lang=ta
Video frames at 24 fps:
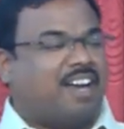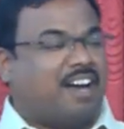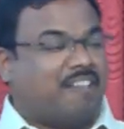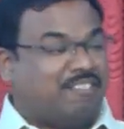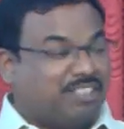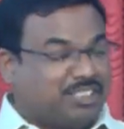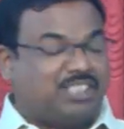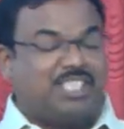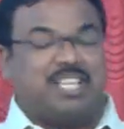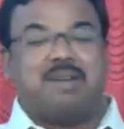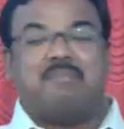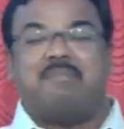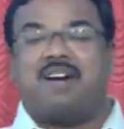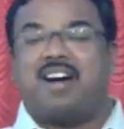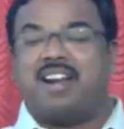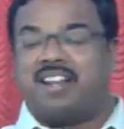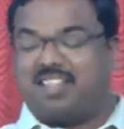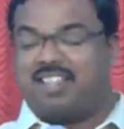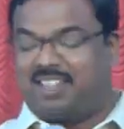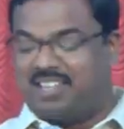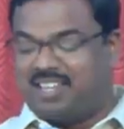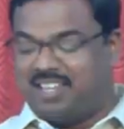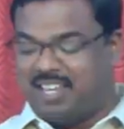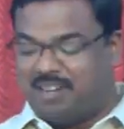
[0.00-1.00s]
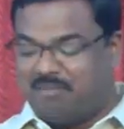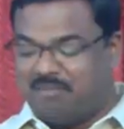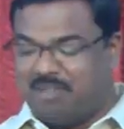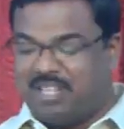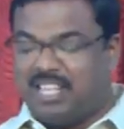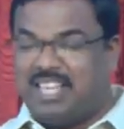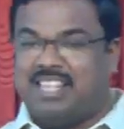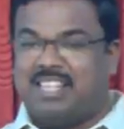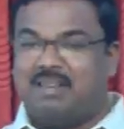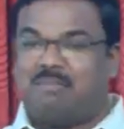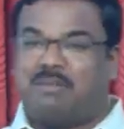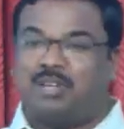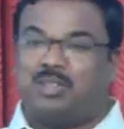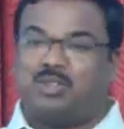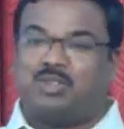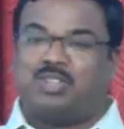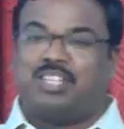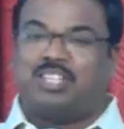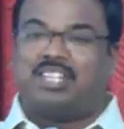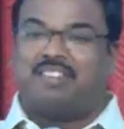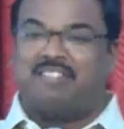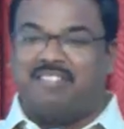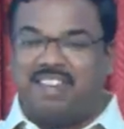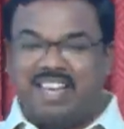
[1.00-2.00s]
அவசியமானது என்பதை இந்த
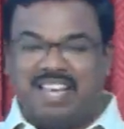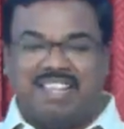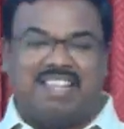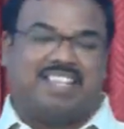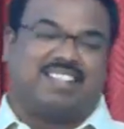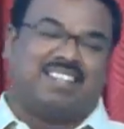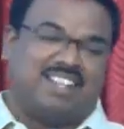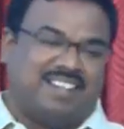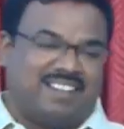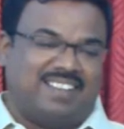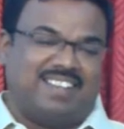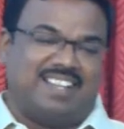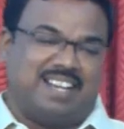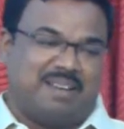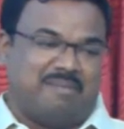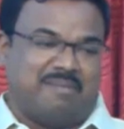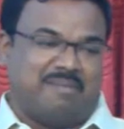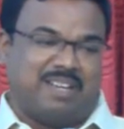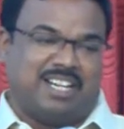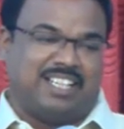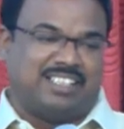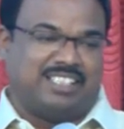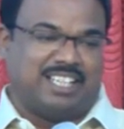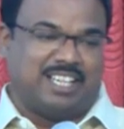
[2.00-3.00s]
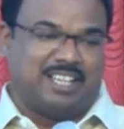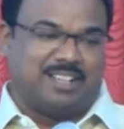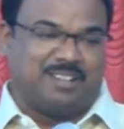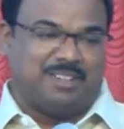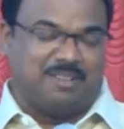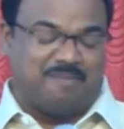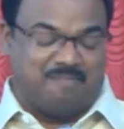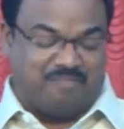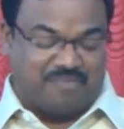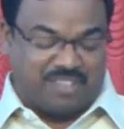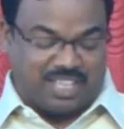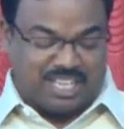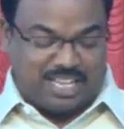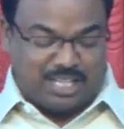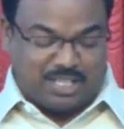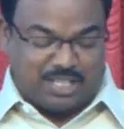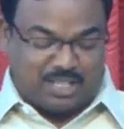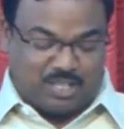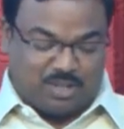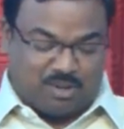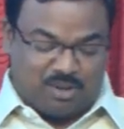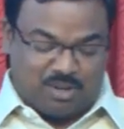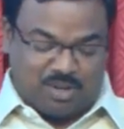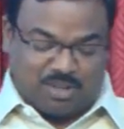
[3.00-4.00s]
பரிசுத்த வேதத்திலிருந்து நம்ம என்ன செய்கிறோம்
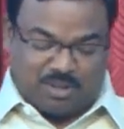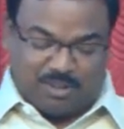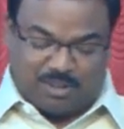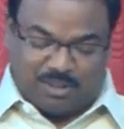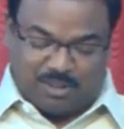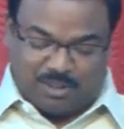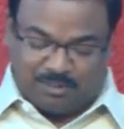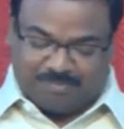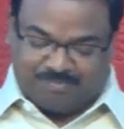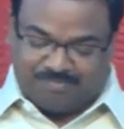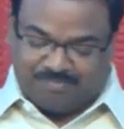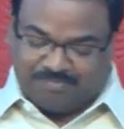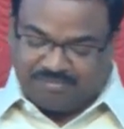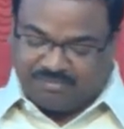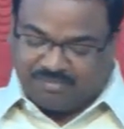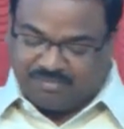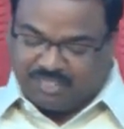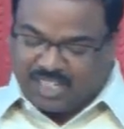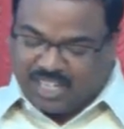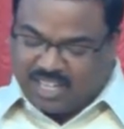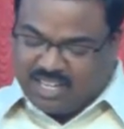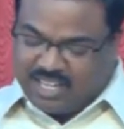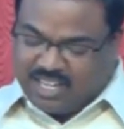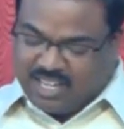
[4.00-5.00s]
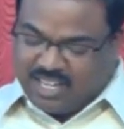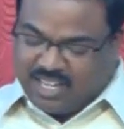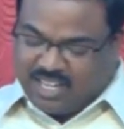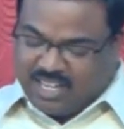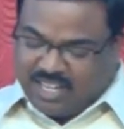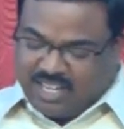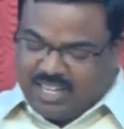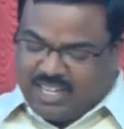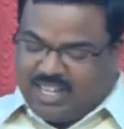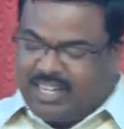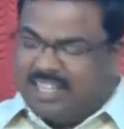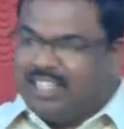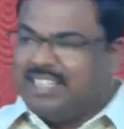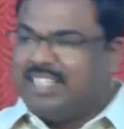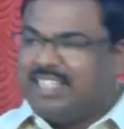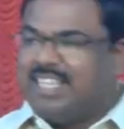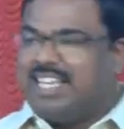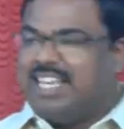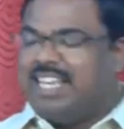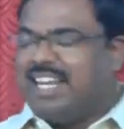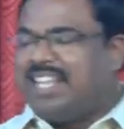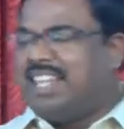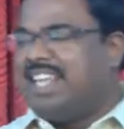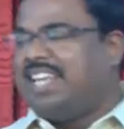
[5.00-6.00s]
கற்றுக்கொள்கிறோம் இந்த
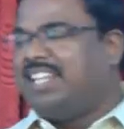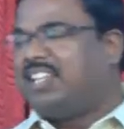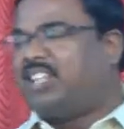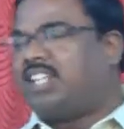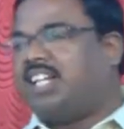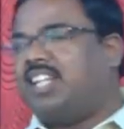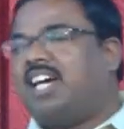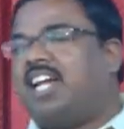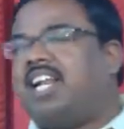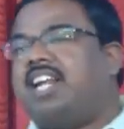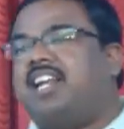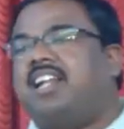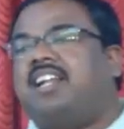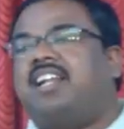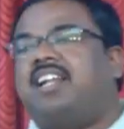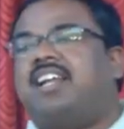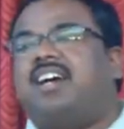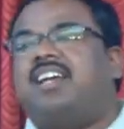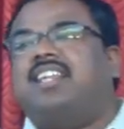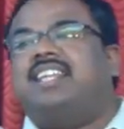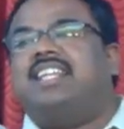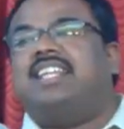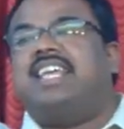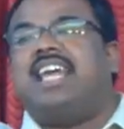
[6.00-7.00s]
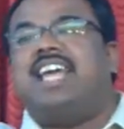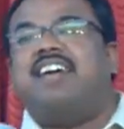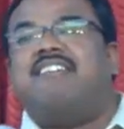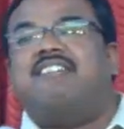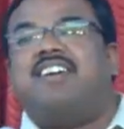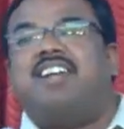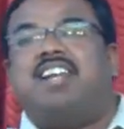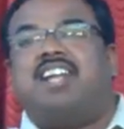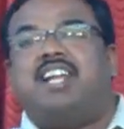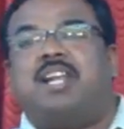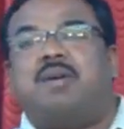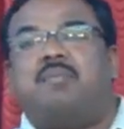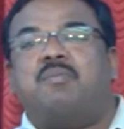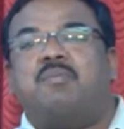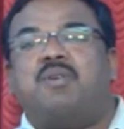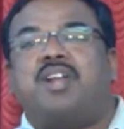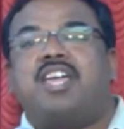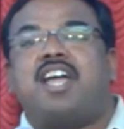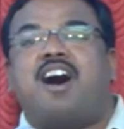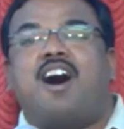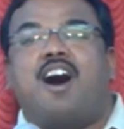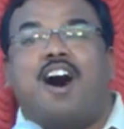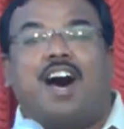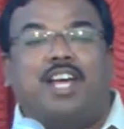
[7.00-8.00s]
இருதயத்தில் தான் தேவன்
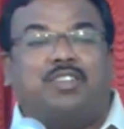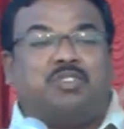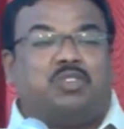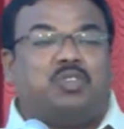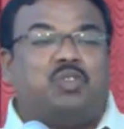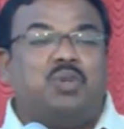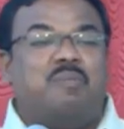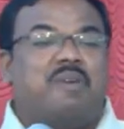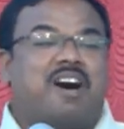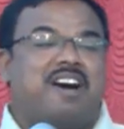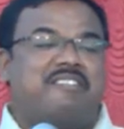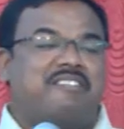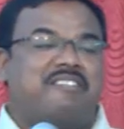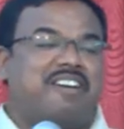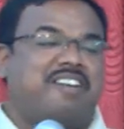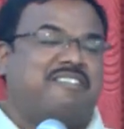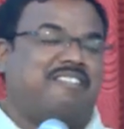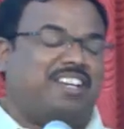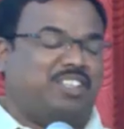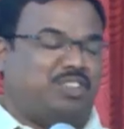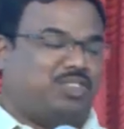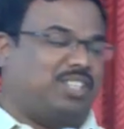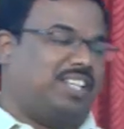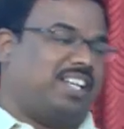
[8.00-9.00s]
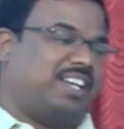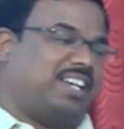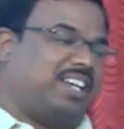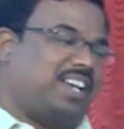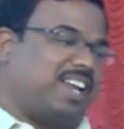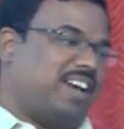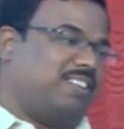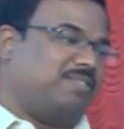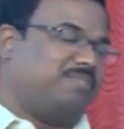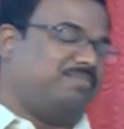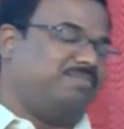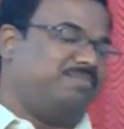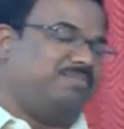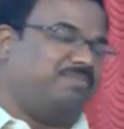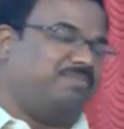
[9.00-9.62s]
நம்முடைய ஆத்துமாவை வைத்திருக்கிறார்